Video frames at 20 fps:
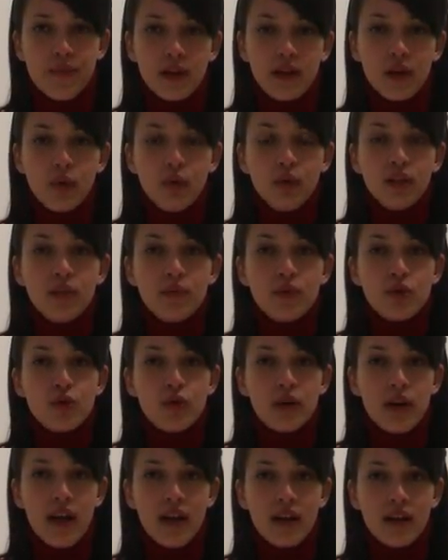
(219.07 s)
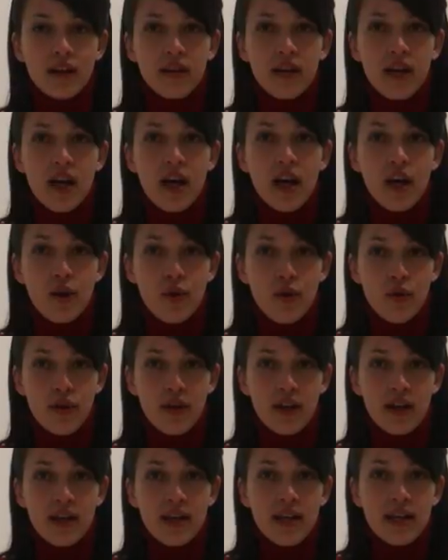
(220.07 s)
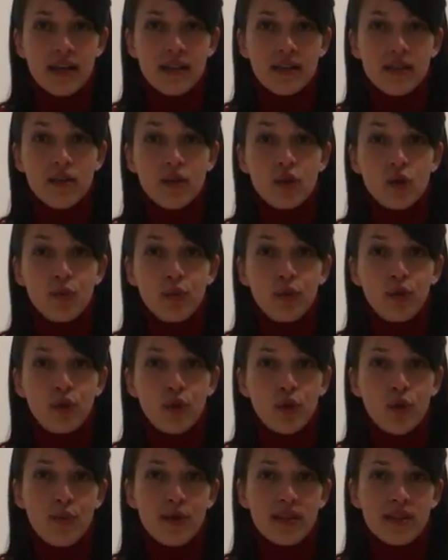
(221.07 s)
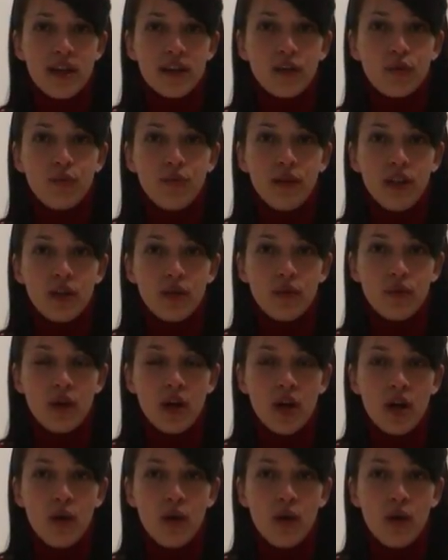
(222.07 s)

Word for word: Na última jornada, a nona, que se disputou no passado domingo,